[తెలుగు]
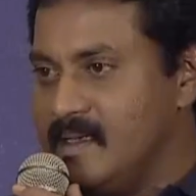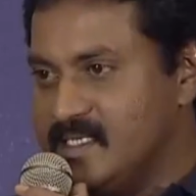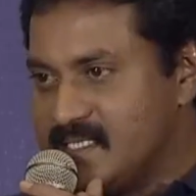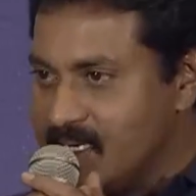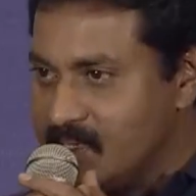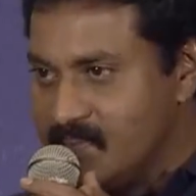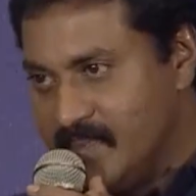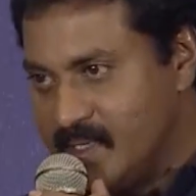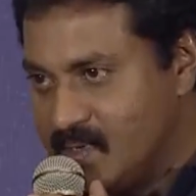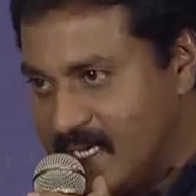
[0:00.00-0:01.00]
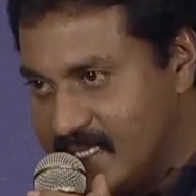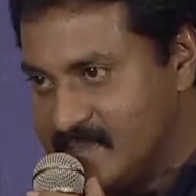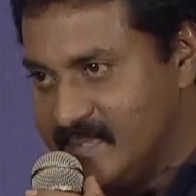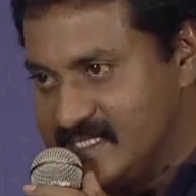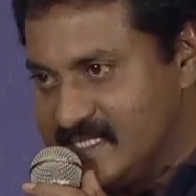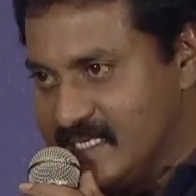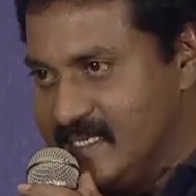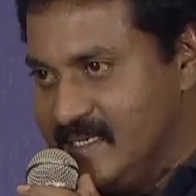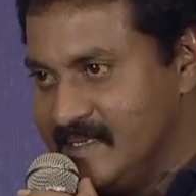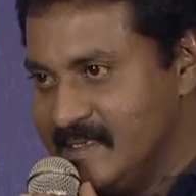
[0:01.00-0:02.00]
నితే గారు మీకు కూడా ఆల్ ద బెస్ట్
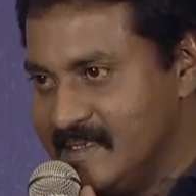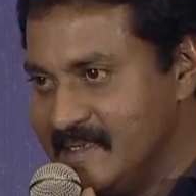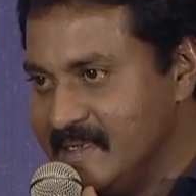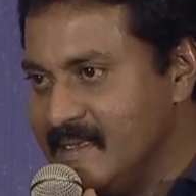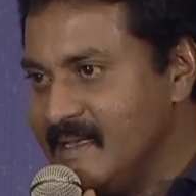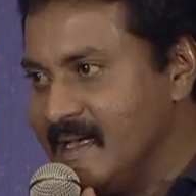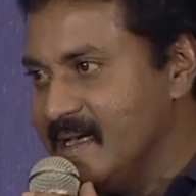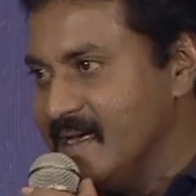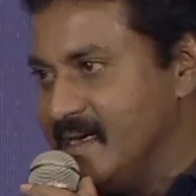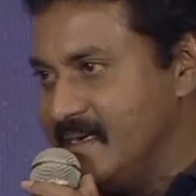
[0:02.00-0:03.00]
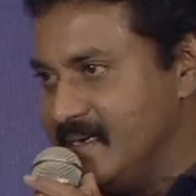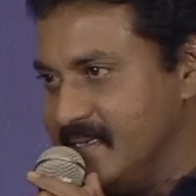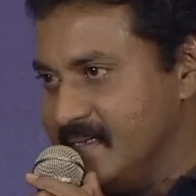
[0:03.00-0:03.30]
అండి అండ్